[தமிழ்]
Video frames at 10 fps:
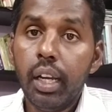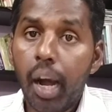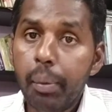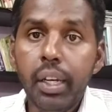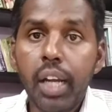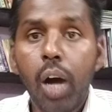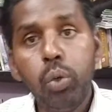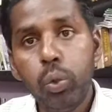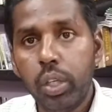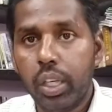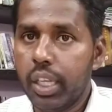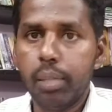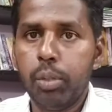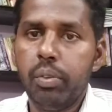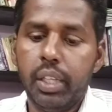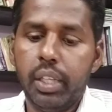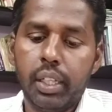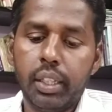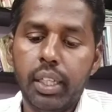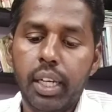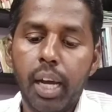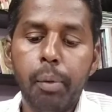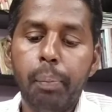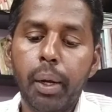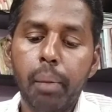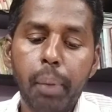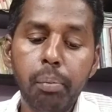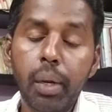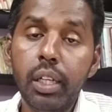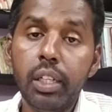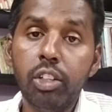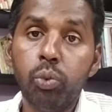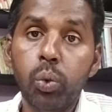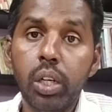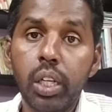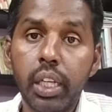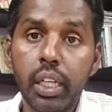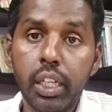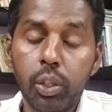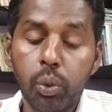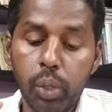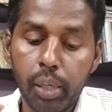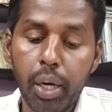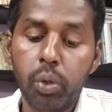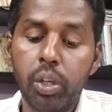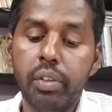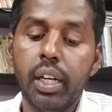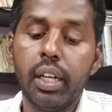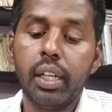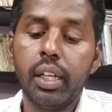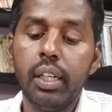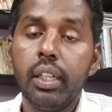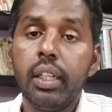அப்படின்னா அவங்க ஒரு கருத்தை முன்வைக்கிறாங்க அப்போ ப பண்பாட்டு சூழலியில் இருக்கக்கூடிய மானுடவியலாளர்கள்